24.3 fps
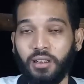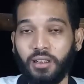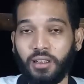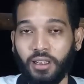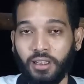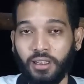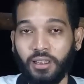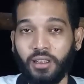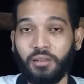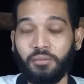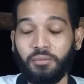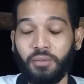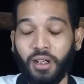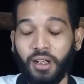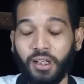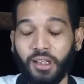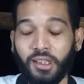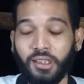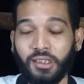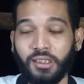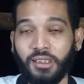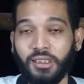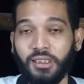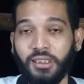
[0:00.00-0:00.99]
Letnan
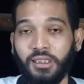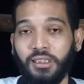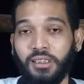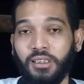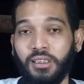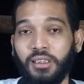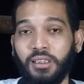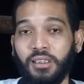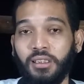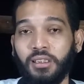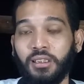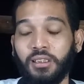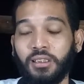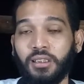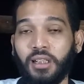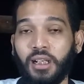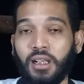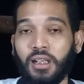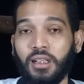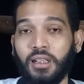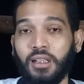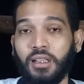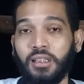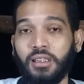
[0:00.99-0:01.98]
Maynard ini di
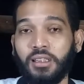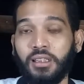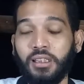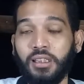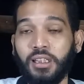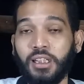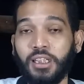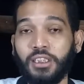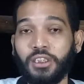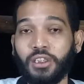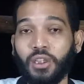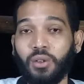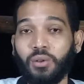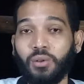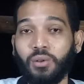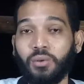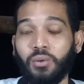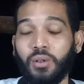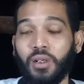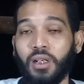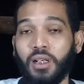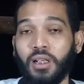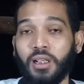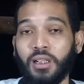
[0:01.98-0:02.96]
tanggal 3
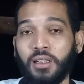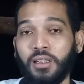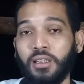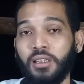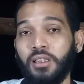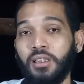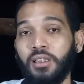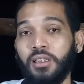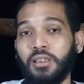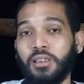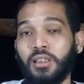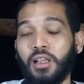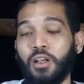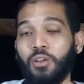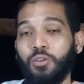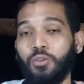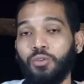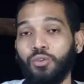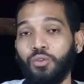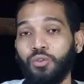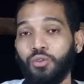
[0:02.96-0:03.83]
Januari tahun